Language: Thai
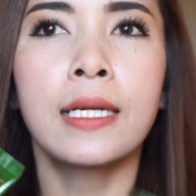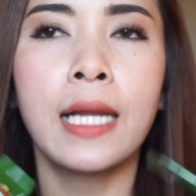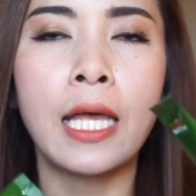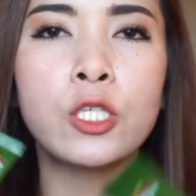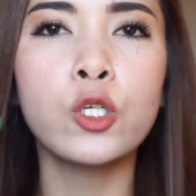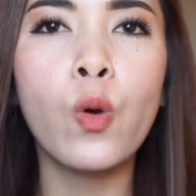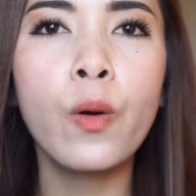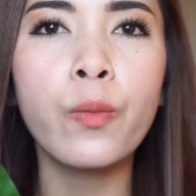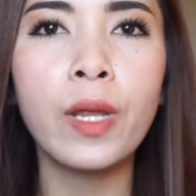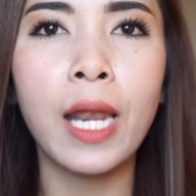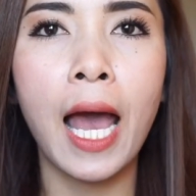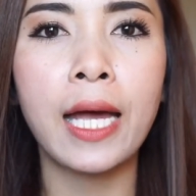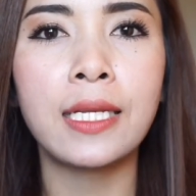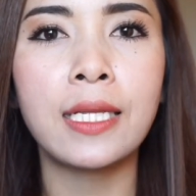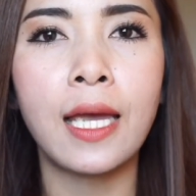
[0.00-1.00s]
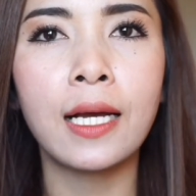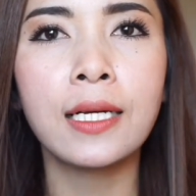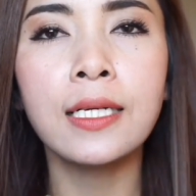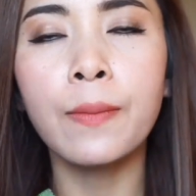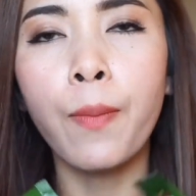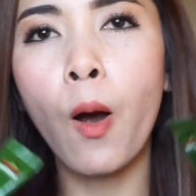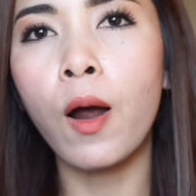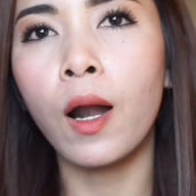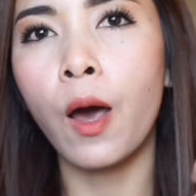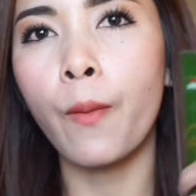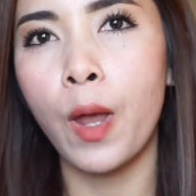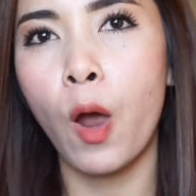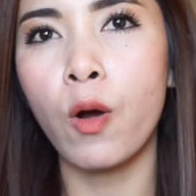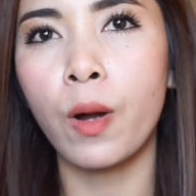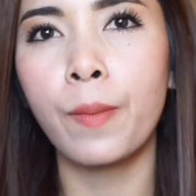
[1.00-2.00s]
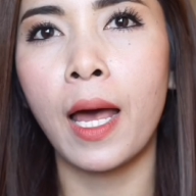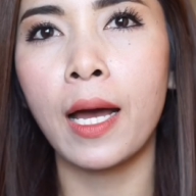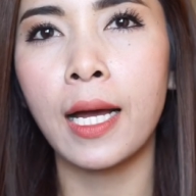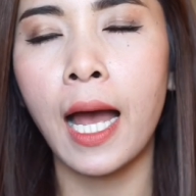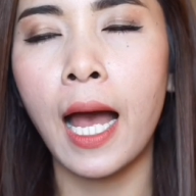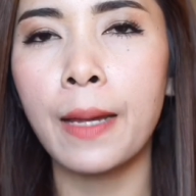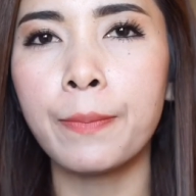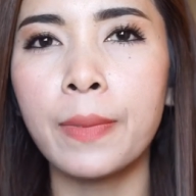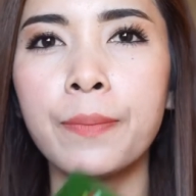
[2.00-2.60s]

ในช่วงเวลาเนี้ยคือพอเราไปออกกำลังกาย